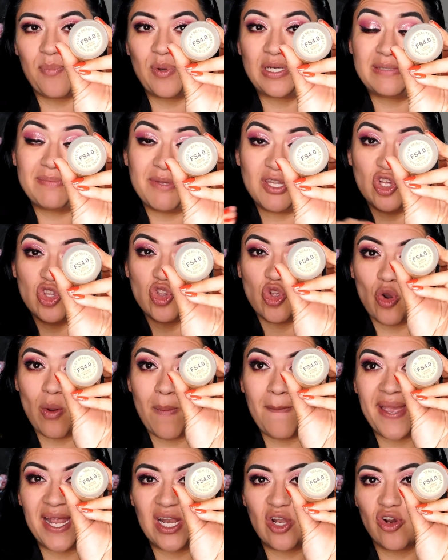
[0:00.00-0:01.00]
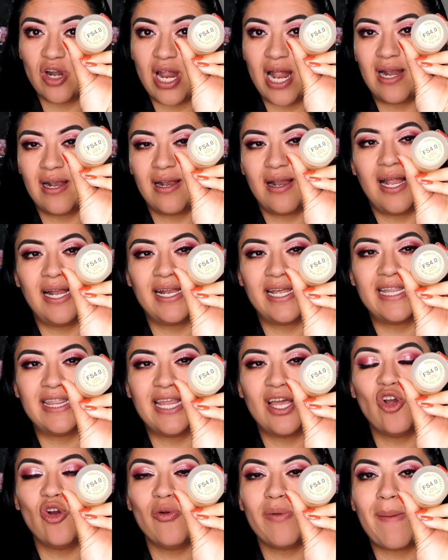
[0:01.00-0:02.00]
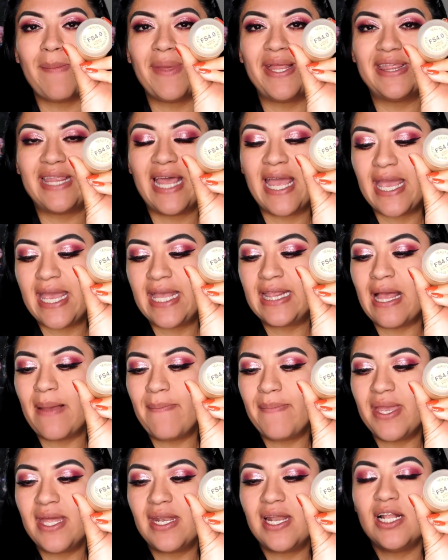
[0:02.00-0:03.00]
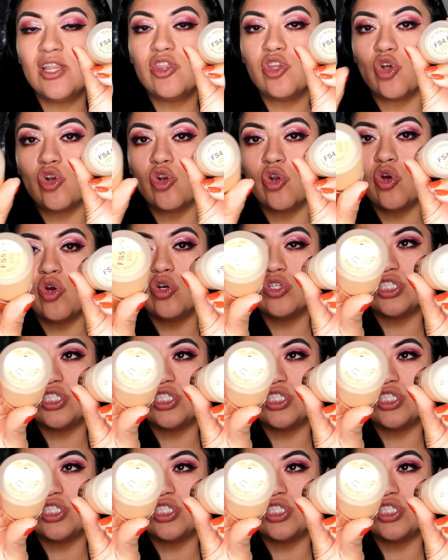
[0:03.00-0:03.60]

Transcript: pues medio tono menor al, al, que tengo obviamente, y también el tono